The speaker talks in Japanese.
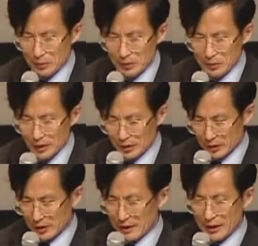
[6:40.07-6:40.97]
のお話
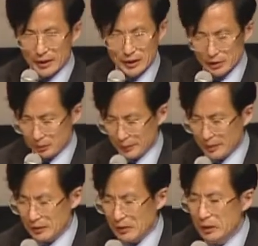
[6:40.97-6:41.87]
しさせていただきたいと思い
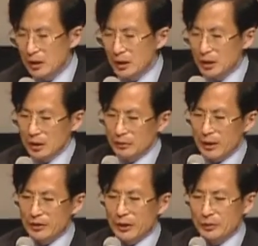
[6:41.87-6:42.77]
ます。
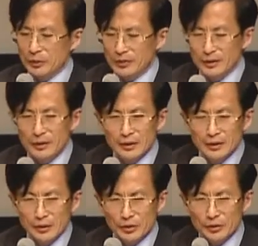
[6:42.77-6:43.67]
まずあの
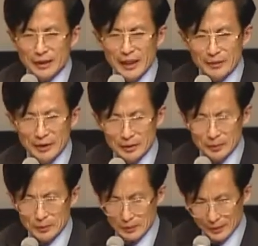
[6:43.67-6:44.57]
循環移民
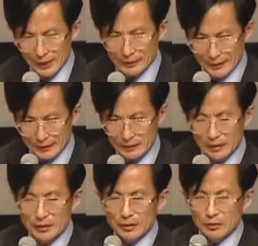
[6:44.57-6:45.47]
のことなんです。
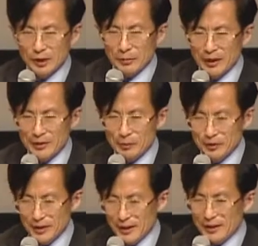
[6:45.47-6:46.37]
これ皆様
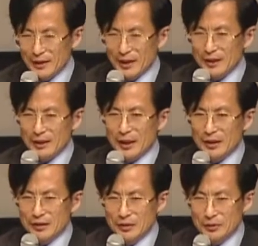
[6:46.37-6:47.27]
お気になって何
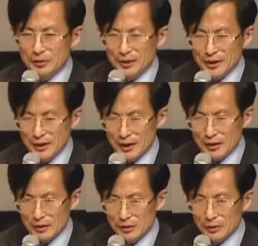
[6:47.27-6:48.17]
か抽象的だ
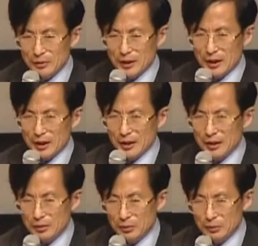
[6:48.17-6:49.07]
なよくわからない
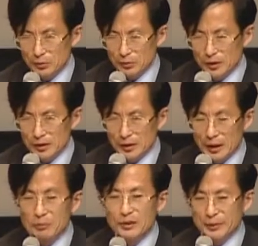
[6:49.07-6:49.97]
なと思い
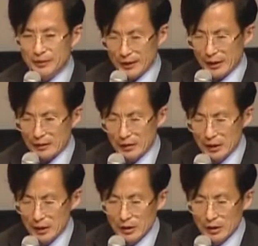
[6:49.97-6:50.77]
かもしれません。